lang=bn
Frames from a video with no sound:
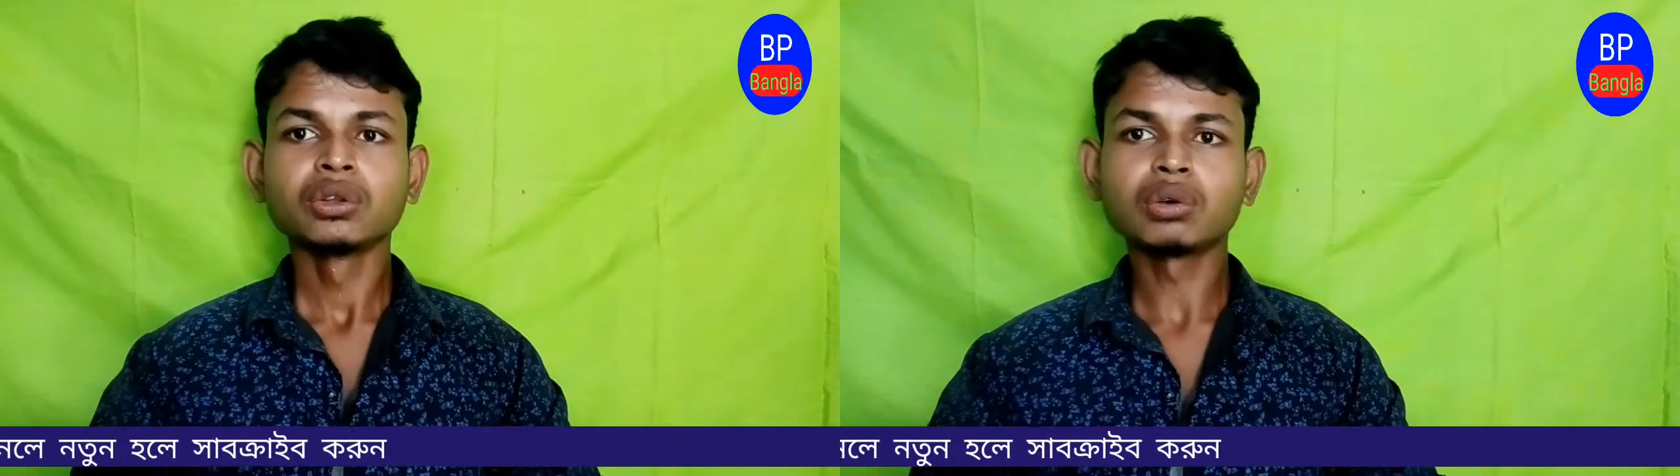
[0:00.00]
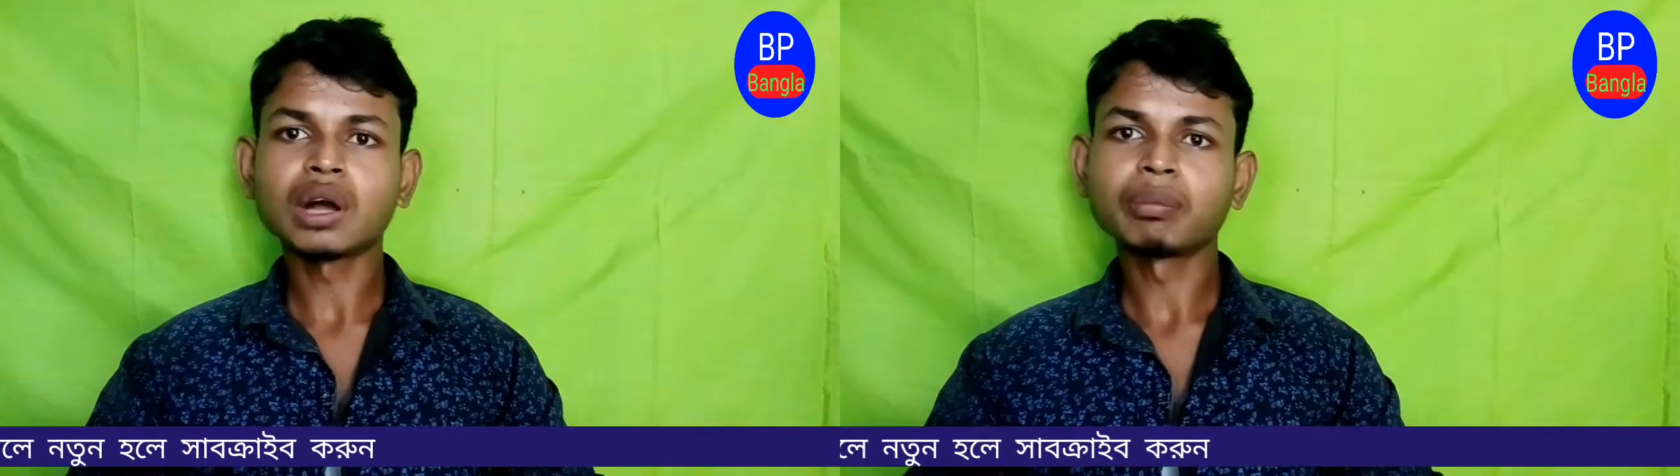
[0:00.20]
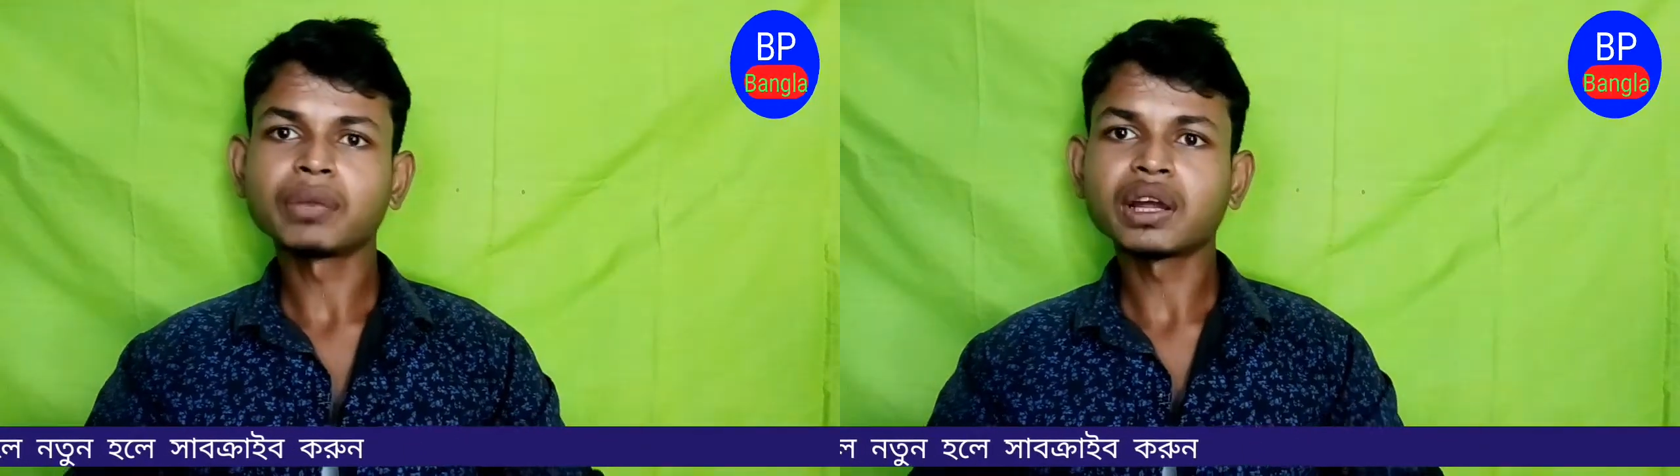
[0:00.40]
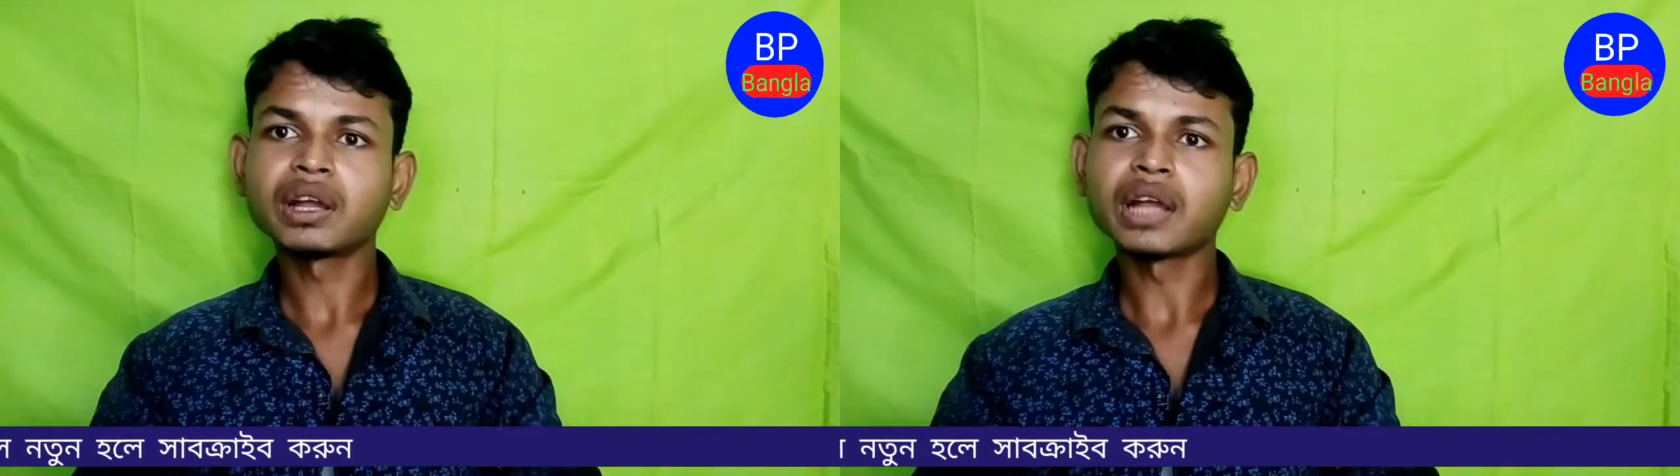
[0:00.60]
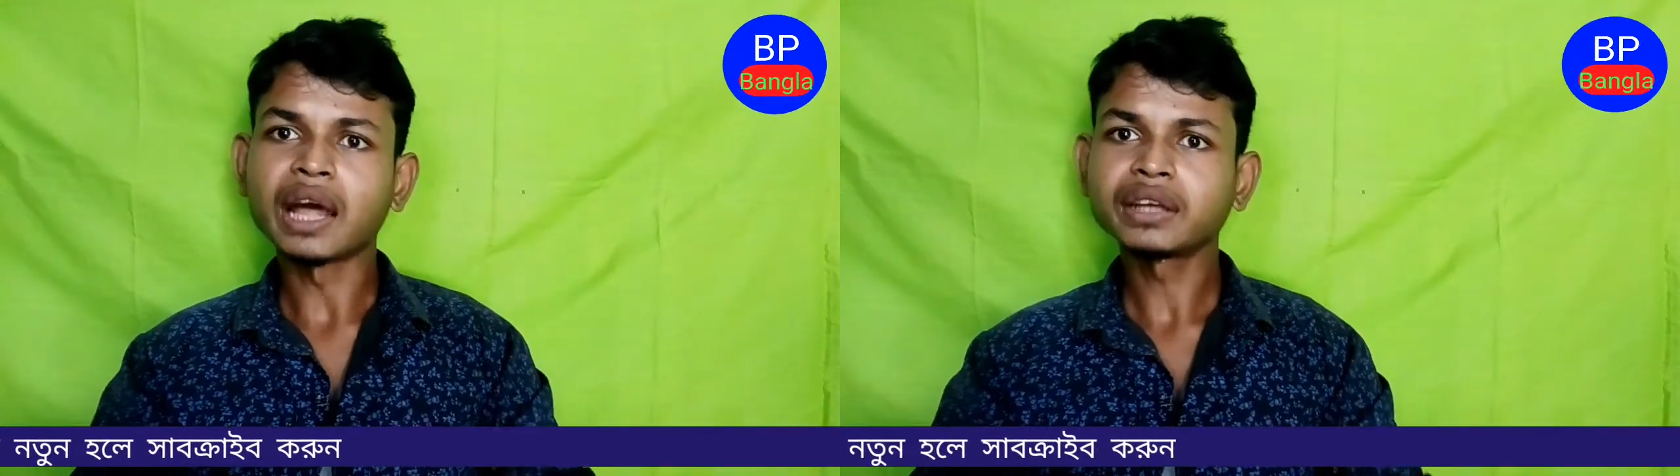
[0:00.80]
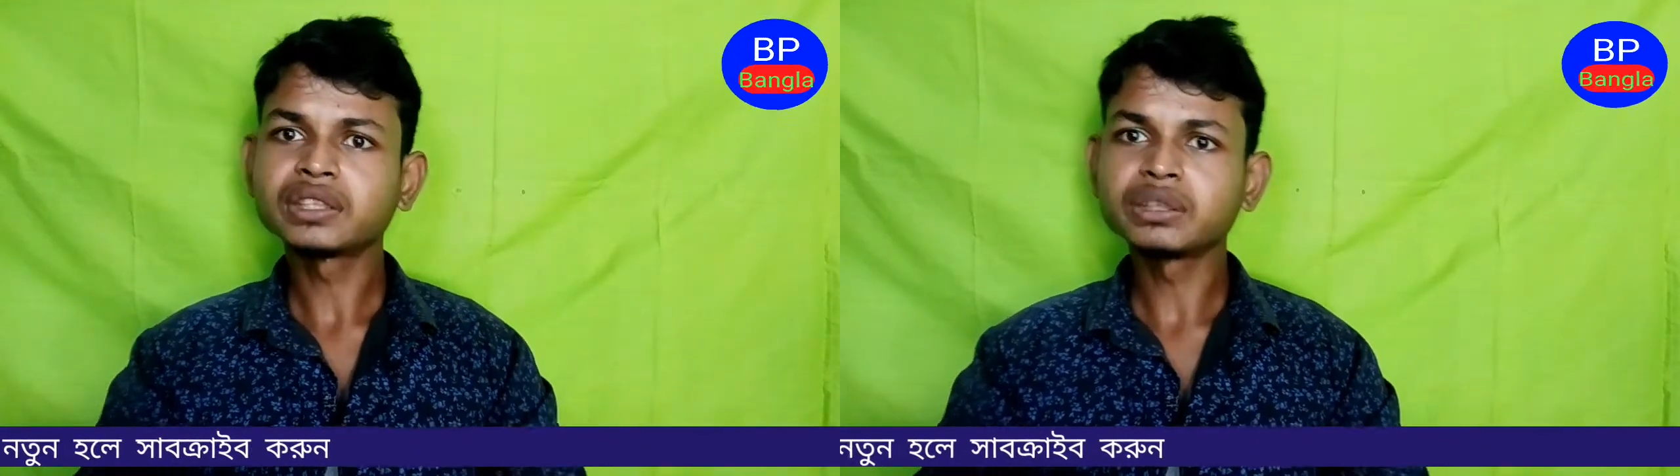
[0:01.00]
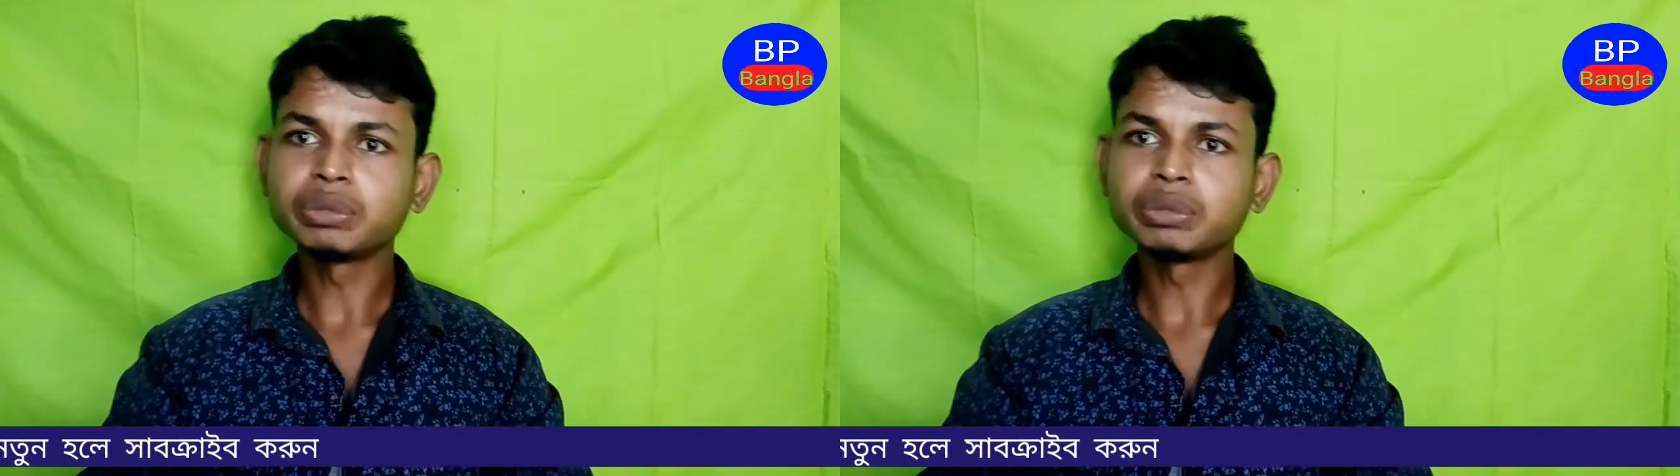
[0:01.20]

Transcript: তো আমরা আরেকটি